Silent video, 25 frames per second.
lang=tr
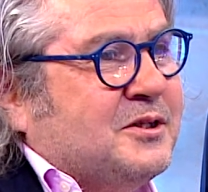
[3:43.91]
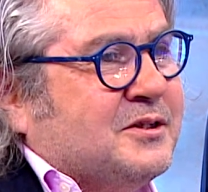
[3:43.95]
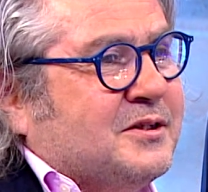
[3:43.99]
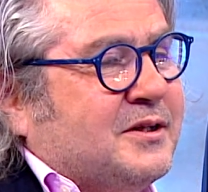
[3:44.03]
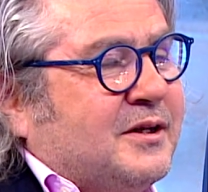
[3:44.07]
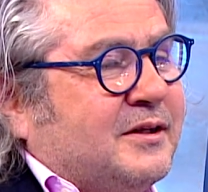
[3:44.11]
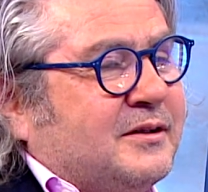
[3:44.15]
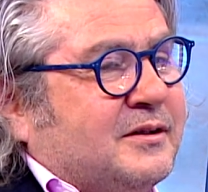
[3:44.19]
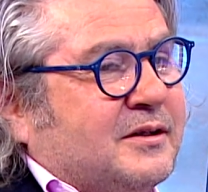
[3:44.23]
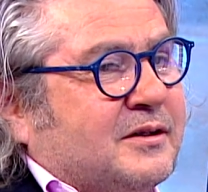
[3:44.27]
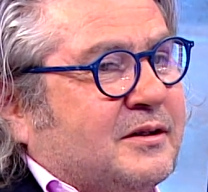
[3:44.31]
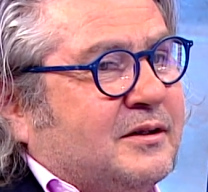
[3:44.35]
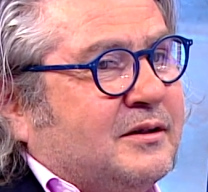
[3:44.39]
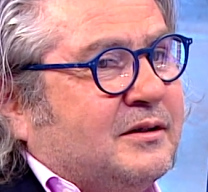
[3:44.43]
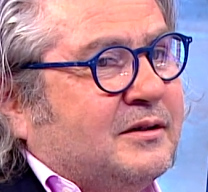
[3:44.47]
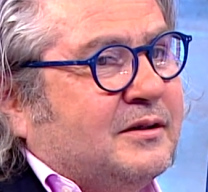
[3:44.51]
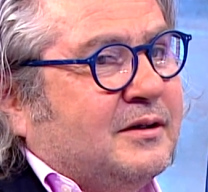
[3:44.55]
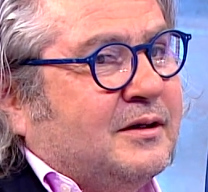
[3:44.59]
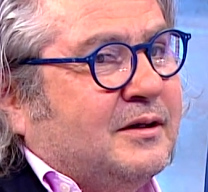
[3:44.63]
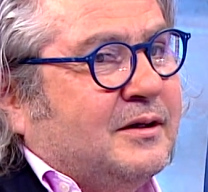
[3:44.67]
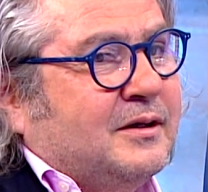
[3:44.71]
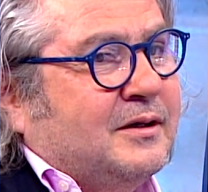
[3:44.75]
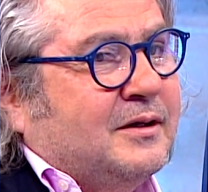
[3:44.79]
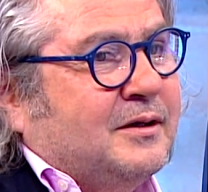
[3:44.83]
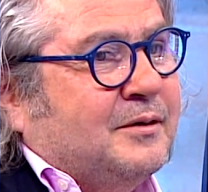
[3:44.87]
insanların
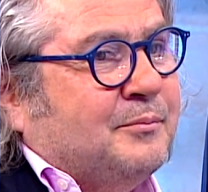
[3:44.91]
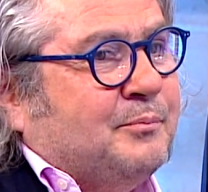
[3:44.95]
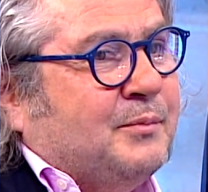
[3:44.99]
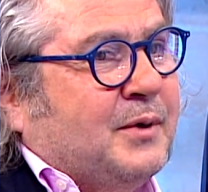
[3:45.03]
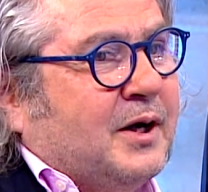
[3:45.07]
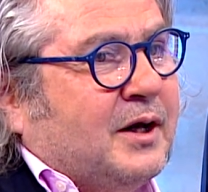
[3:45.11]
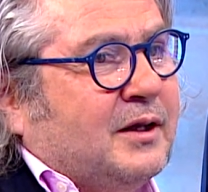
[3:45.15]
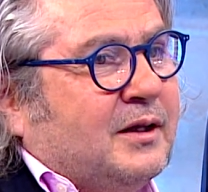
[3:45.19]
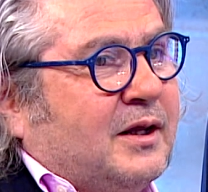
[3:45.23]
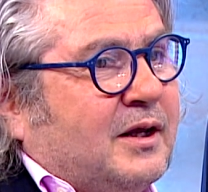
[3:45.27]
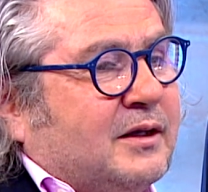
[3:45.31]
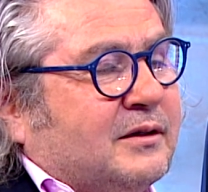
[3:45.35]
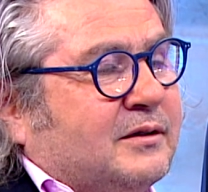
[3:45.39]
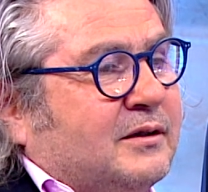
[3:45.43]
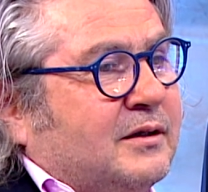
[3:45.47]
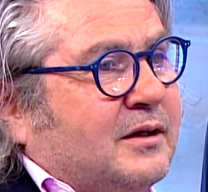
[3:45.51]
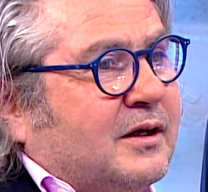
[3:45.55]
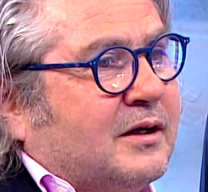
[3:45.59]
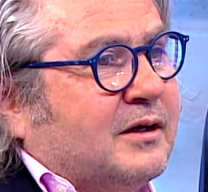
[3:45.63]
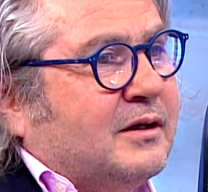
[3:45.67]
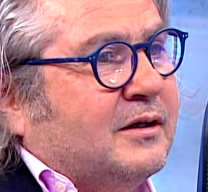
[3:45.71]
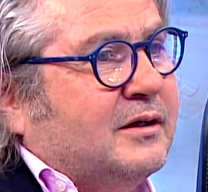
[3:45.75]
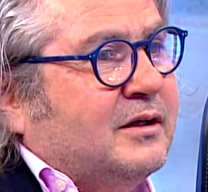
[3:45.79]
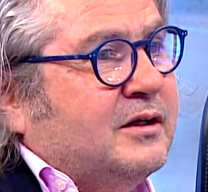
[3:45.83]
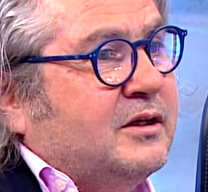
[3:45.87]

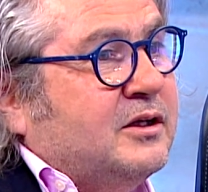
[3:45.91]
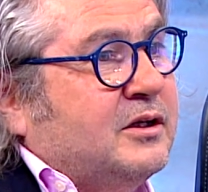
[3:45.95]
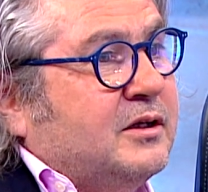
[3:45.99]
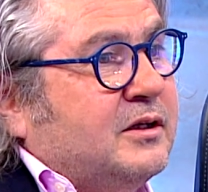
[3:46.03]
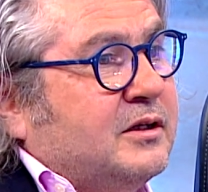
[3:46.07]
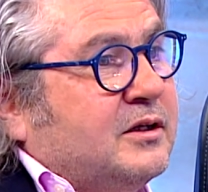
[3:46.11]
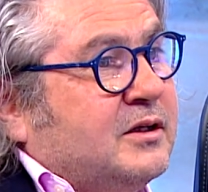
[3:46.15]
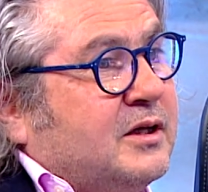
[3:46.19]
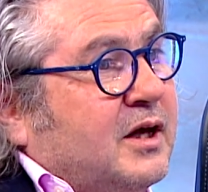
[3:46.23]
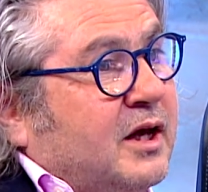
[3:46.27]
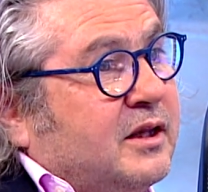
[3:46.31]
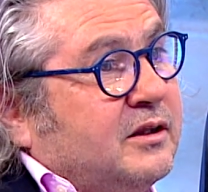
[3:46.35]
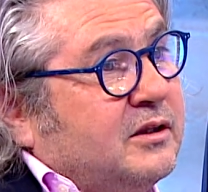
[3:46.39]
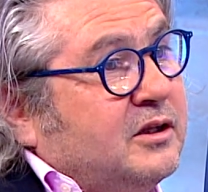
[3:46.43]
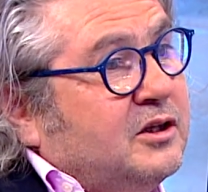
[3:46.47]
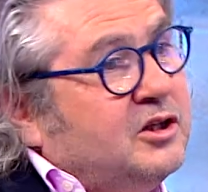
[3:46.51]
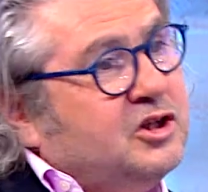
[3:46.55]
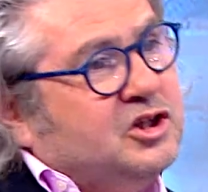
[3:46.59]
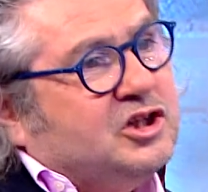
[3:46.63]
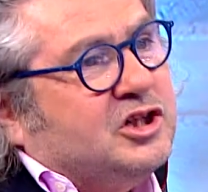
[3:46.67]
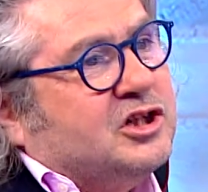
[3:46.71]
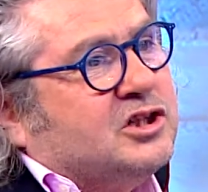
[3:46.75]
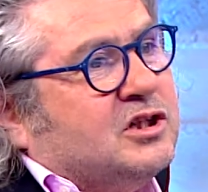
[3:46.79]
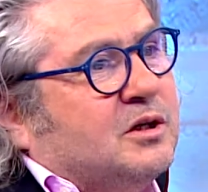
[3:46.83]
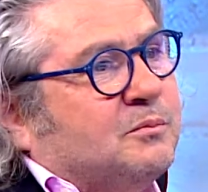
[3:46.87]
bağlantılarını kendi
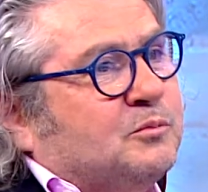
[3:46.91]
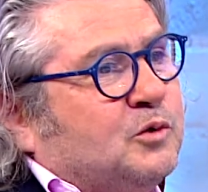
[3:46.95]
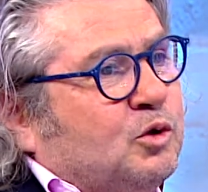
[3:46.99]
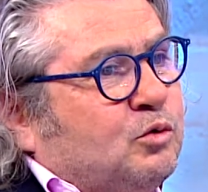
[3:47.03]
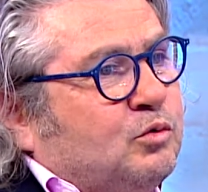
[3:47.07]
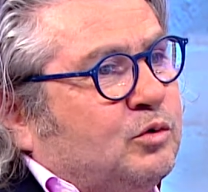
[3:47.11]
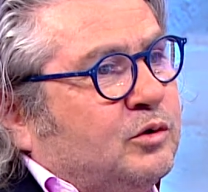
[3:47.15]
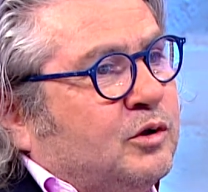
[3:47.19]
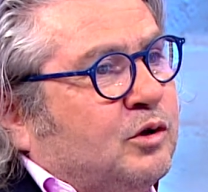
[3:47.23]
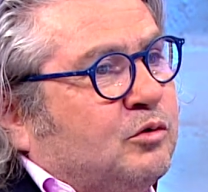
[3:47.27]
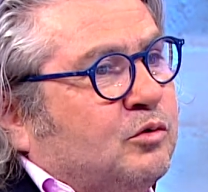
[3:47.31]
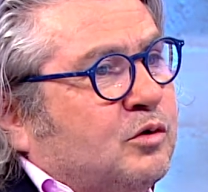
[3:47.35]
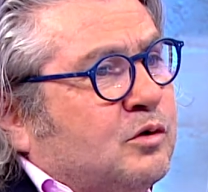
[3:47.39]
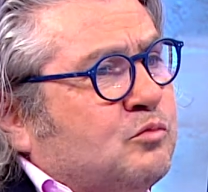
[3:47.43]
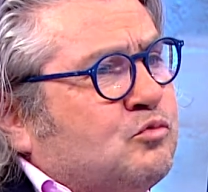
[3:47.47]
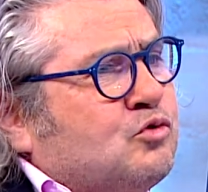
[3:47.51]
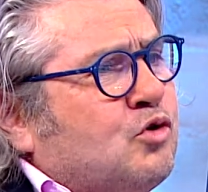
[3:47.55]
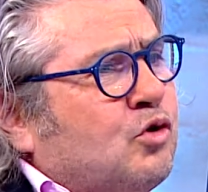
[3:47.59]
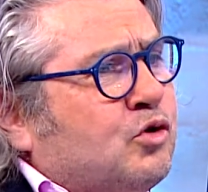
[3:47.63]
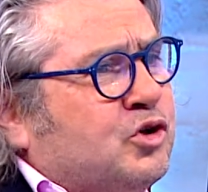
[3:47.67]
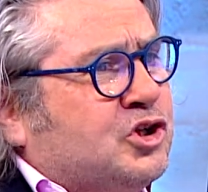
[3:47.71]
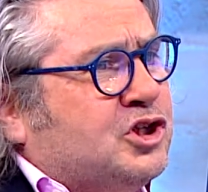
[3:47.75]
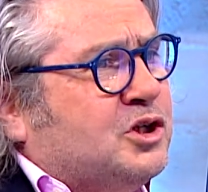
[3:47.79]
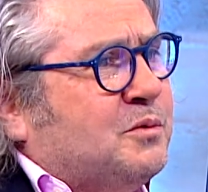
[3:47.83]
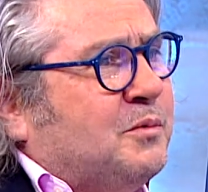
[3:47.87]
iş yaşamında kullanıyorum.
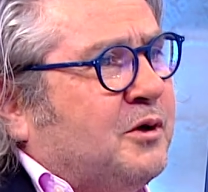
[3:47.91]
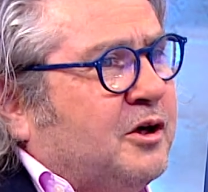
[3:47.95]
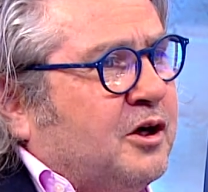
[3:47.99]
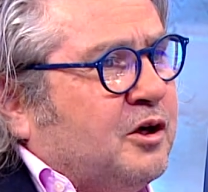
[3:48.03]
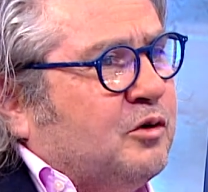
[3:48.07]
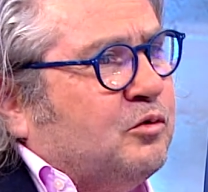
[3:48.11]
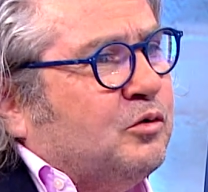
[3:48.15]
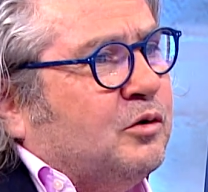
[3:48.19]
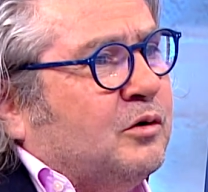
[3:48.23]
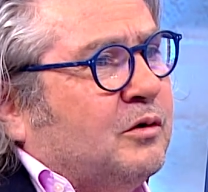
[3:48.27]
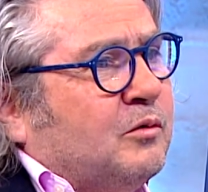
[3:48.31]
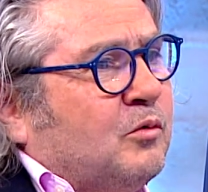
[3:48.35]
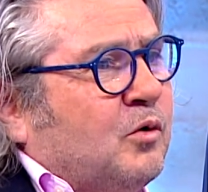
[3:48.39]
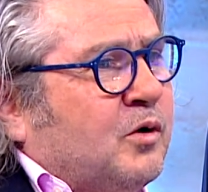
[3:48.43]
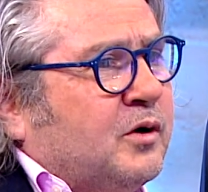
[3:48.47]
Çok işime yarıyor.